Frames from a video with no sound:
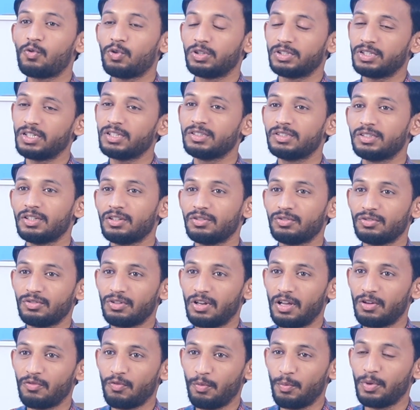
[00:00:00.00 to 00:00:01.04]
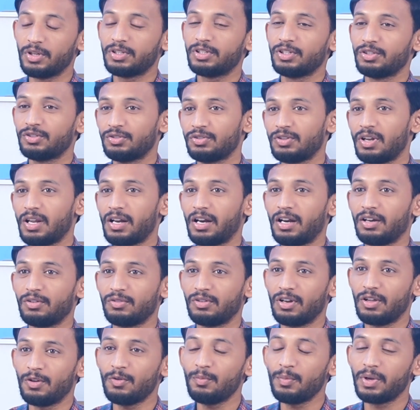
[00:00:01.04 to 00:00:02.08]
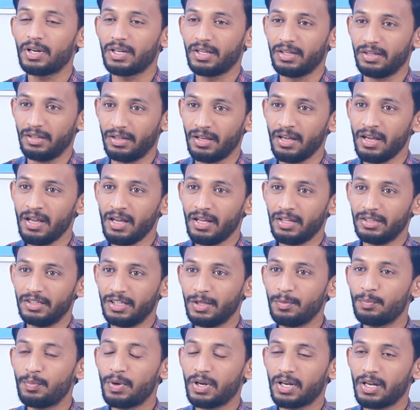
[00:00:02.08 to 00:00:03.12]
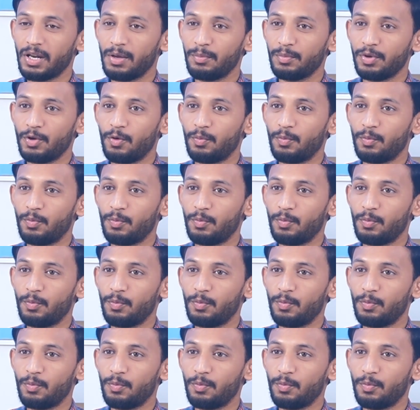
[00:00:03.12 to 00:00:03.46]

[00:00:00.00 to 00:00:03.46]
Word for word: క్వశ్చన్స్ చేస్తున్నారు విమర్శిస్తున్నారు అంటున్నారు మరి దీని పట్ల మీ